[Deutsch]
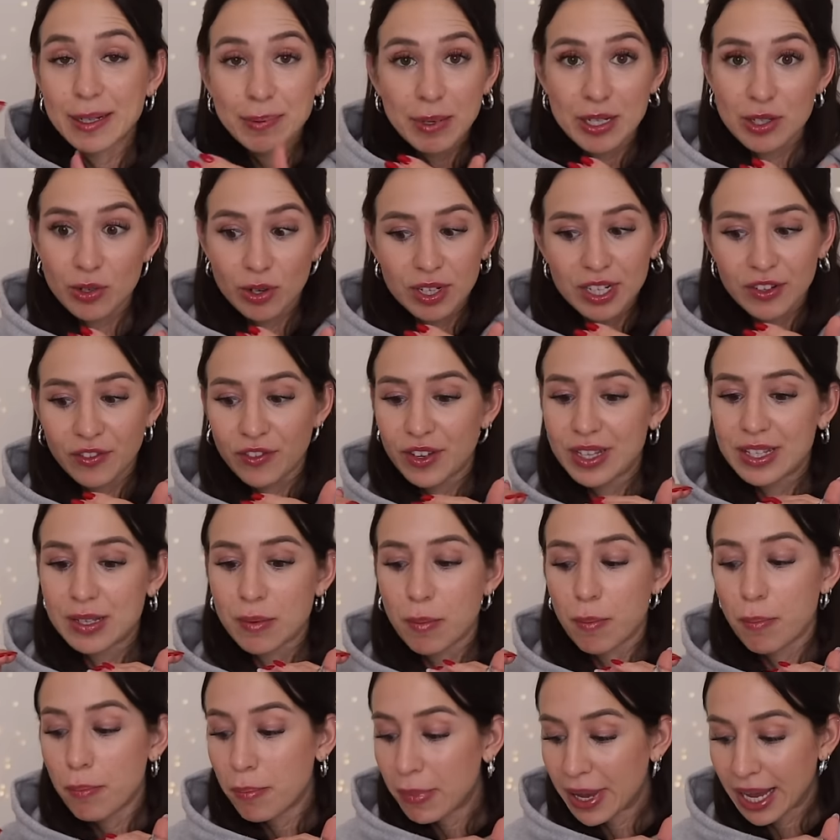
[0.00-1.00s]
Ich persönlich finde
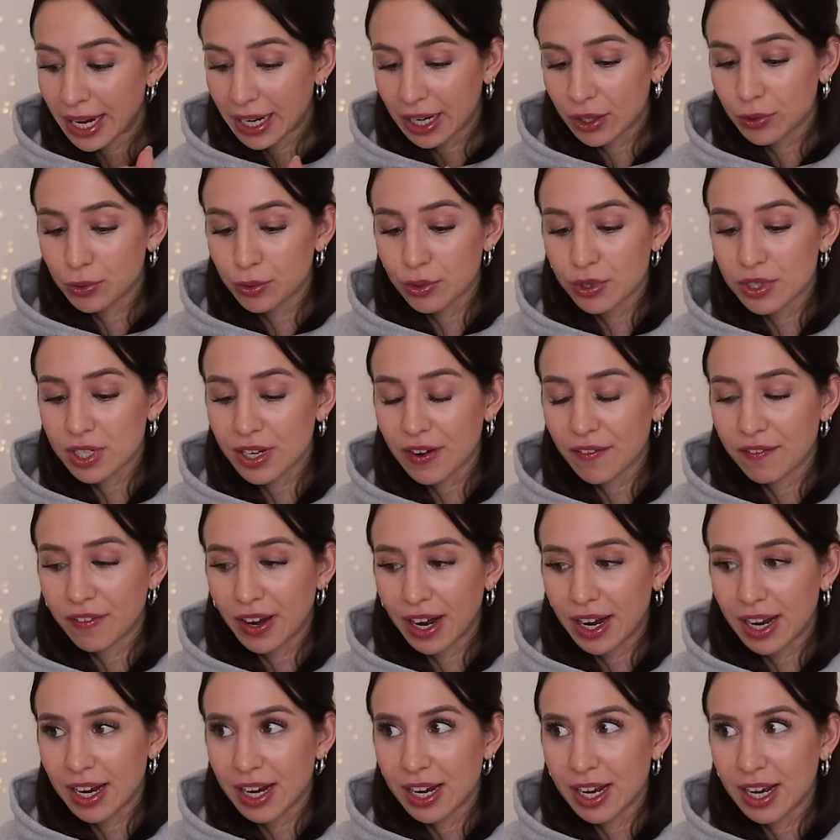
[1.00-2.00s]
es mega gut,
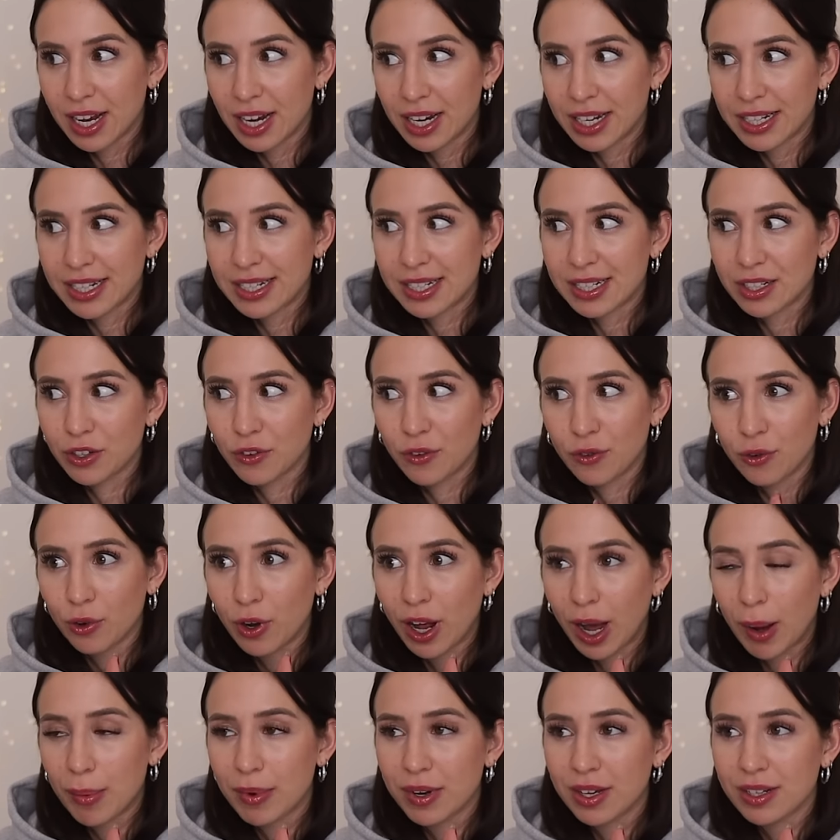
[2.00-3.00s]
weil ich das
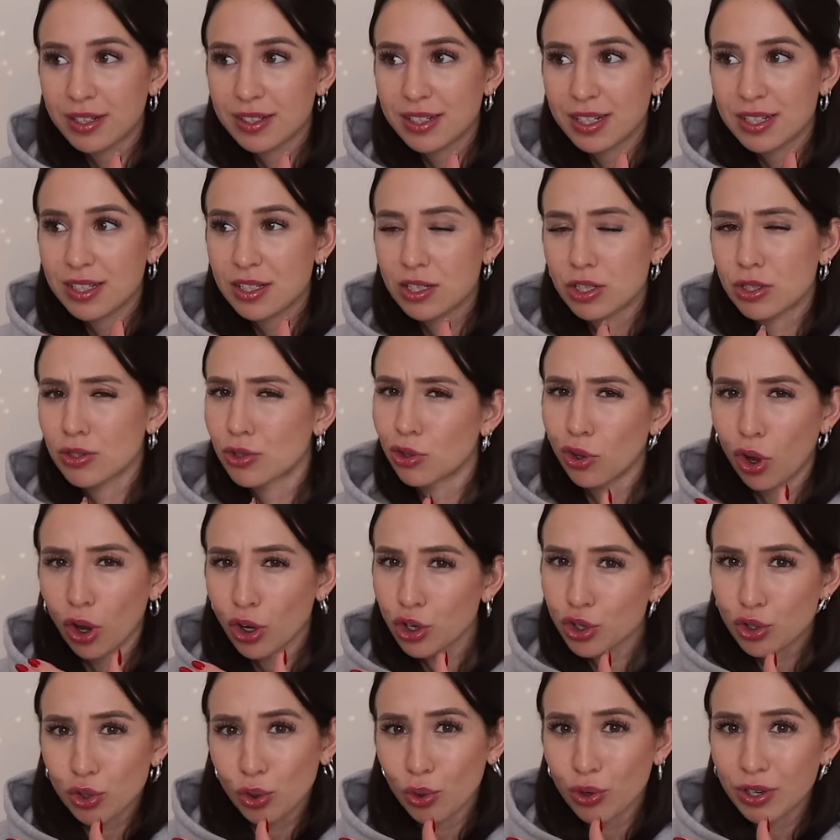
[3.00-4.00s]
Gefühl habe, das ist
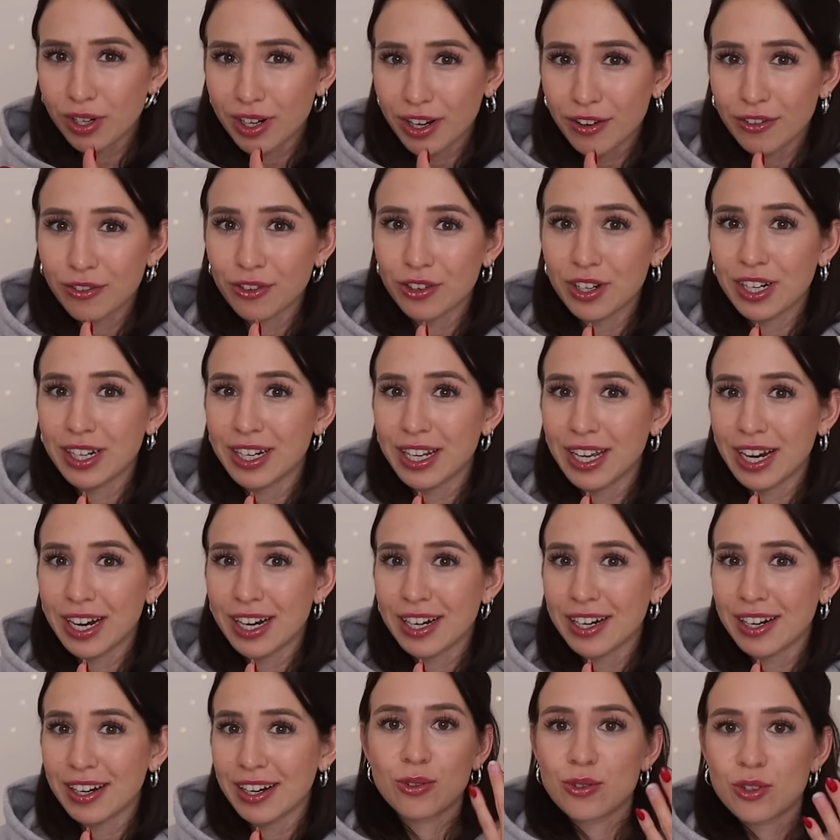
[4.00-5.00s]
noch schonender für die
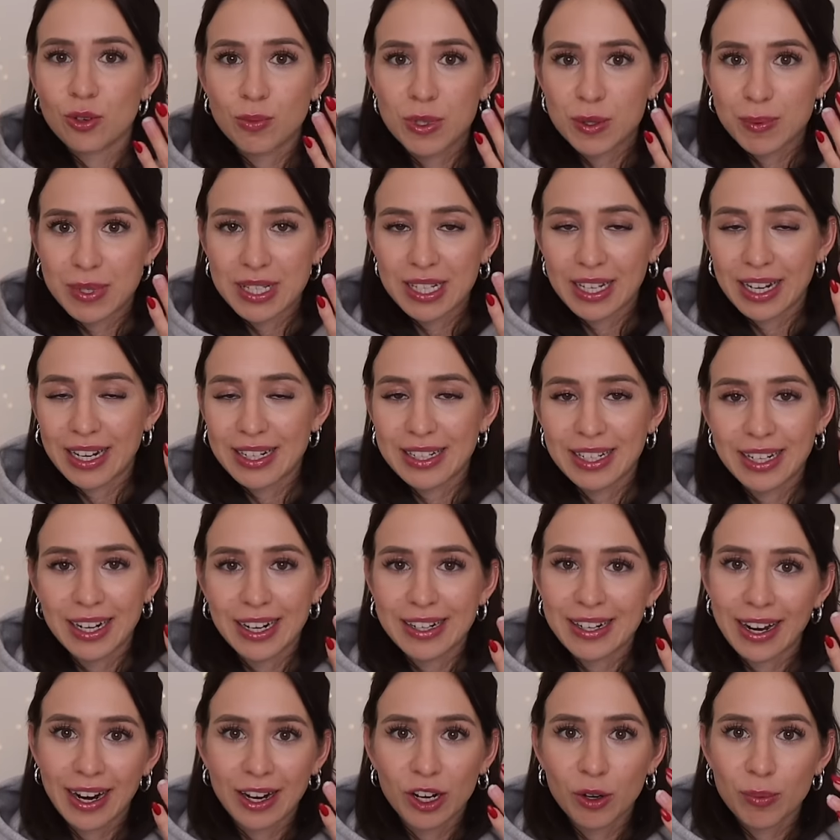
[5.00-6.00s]
Nägel. Und so muss man sich halt nie
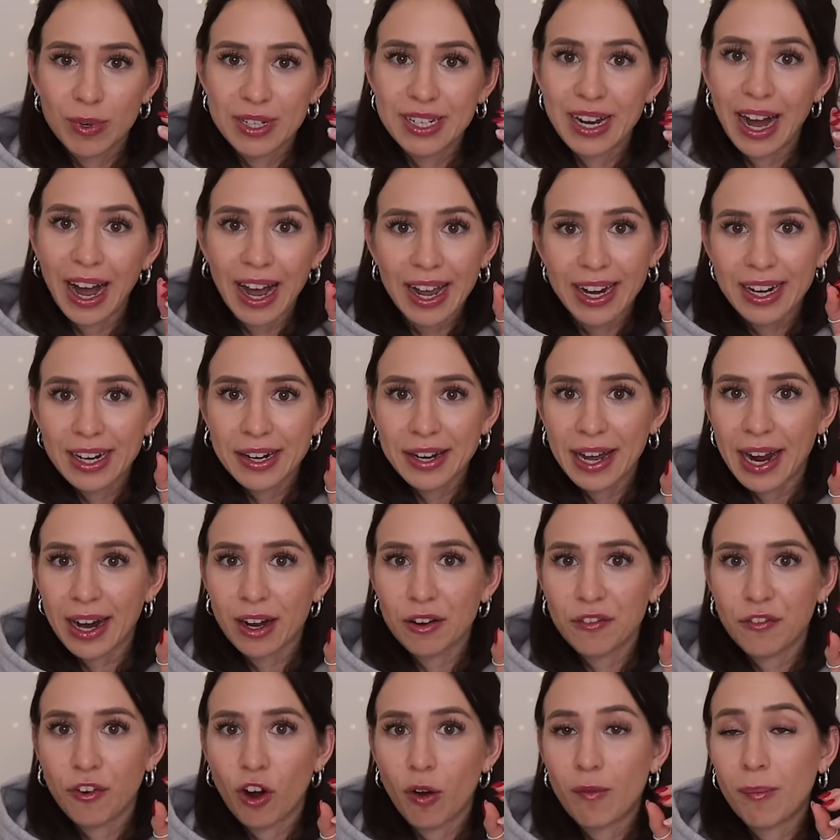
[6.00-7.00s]
Gedanken über die eigene
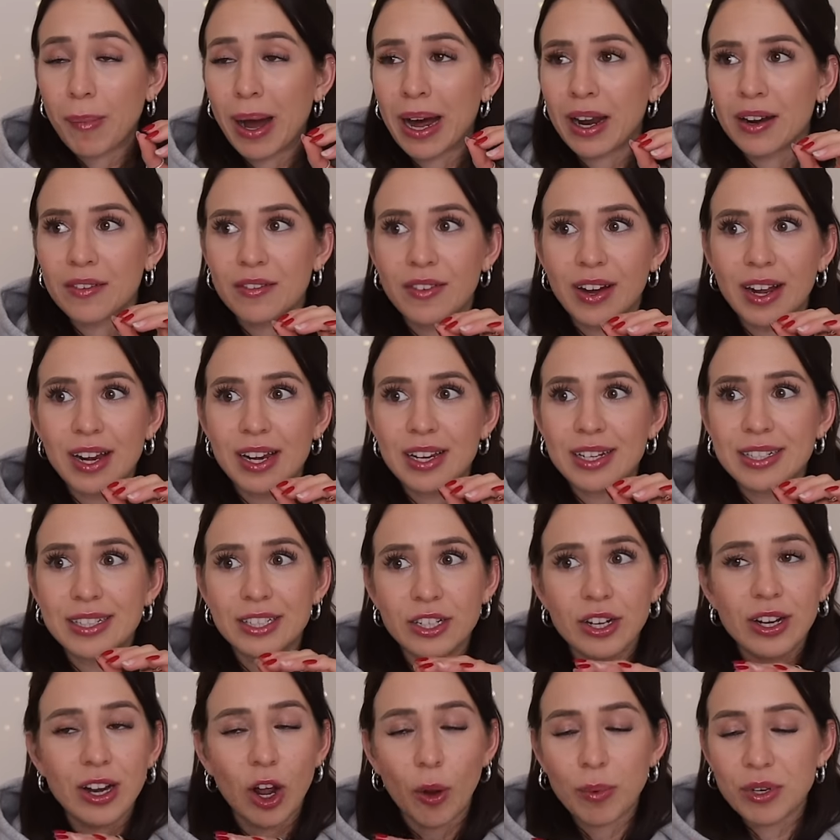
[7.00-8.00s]
Nagelform machen, weil
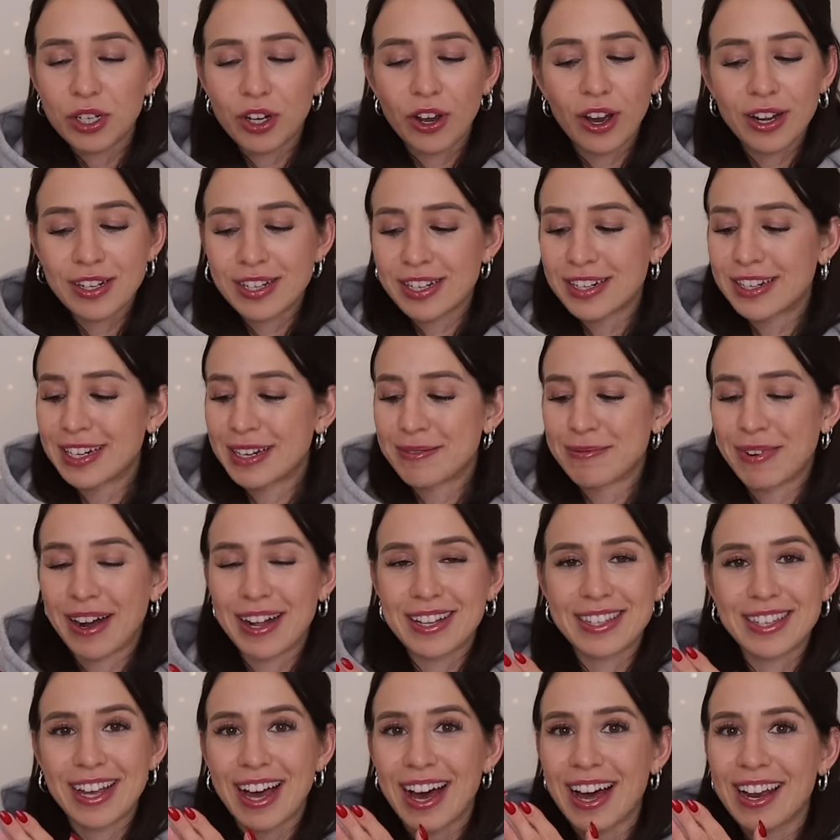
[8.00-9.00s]
ich glaube, ich könnte
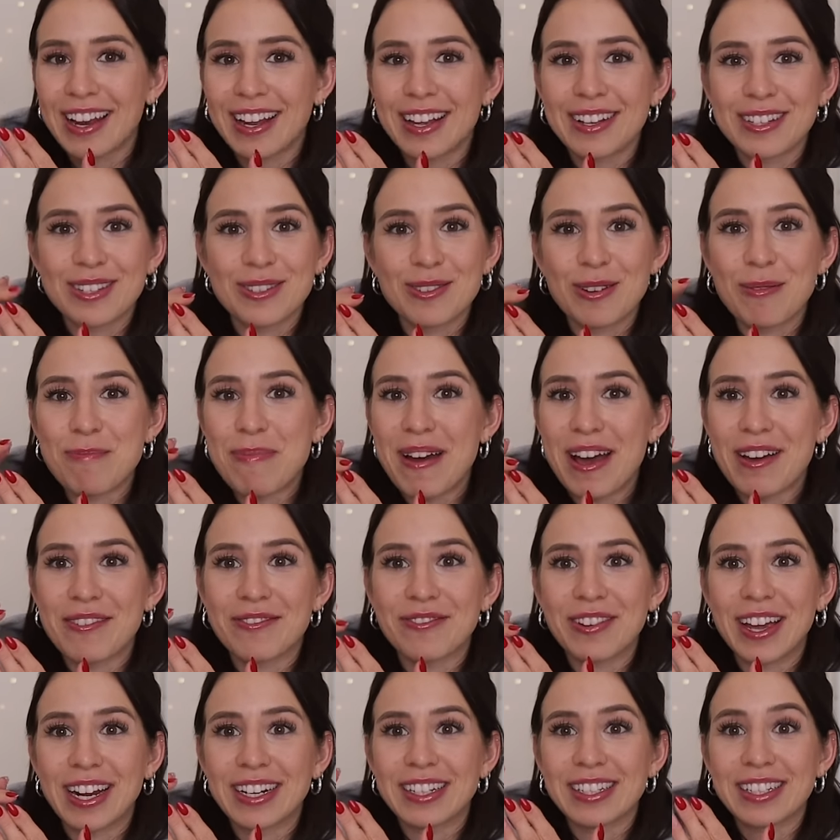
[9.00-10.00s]
niemals alle so
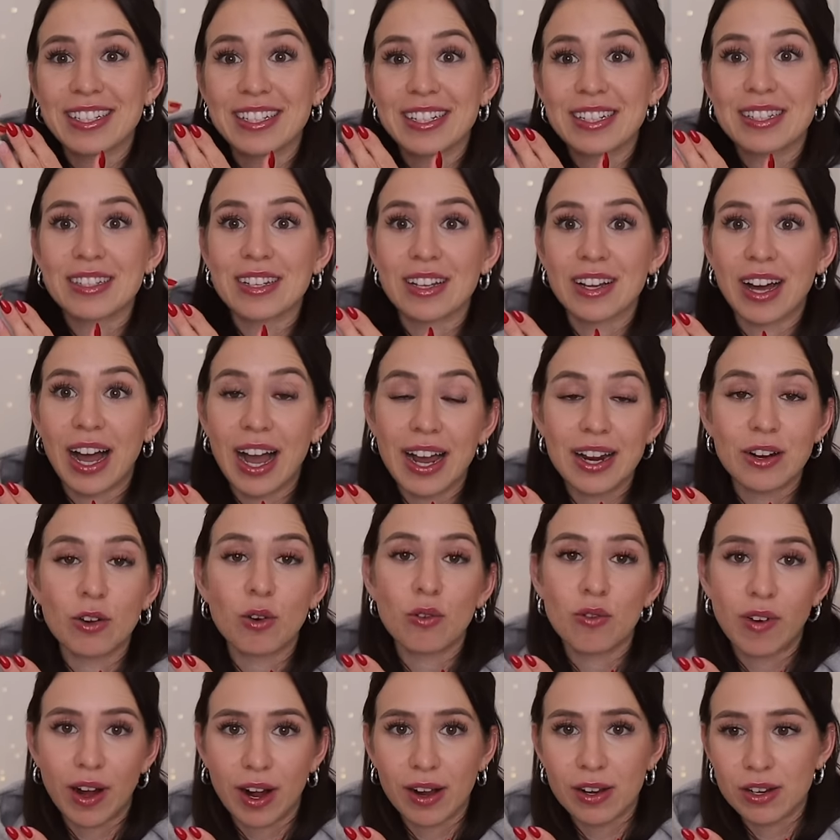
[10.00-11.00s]
perfekt in diese eine
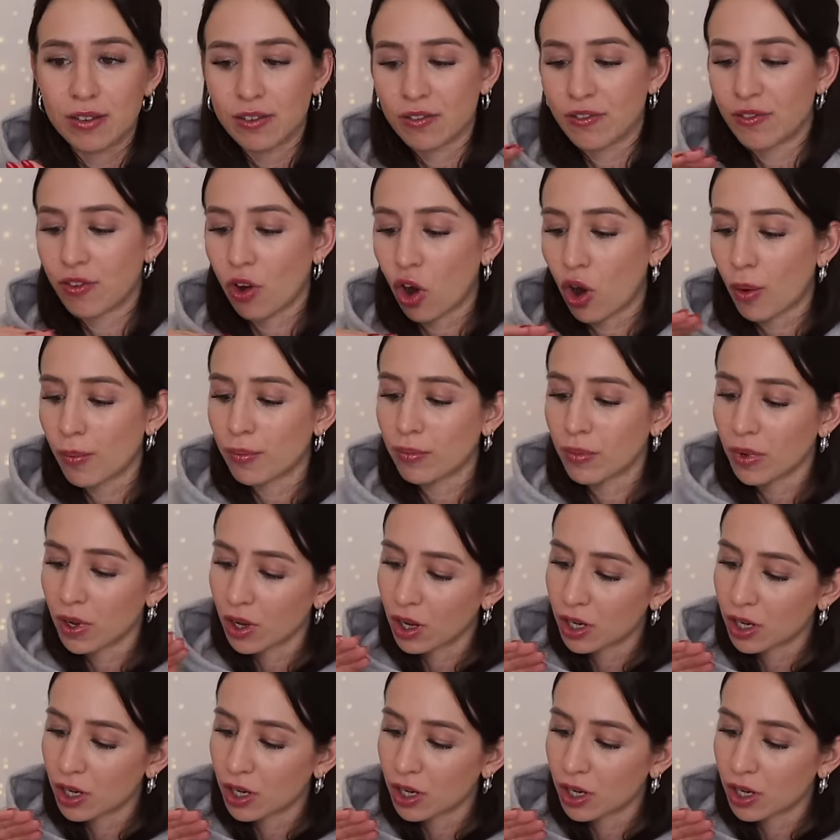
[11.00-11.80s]
Ovalform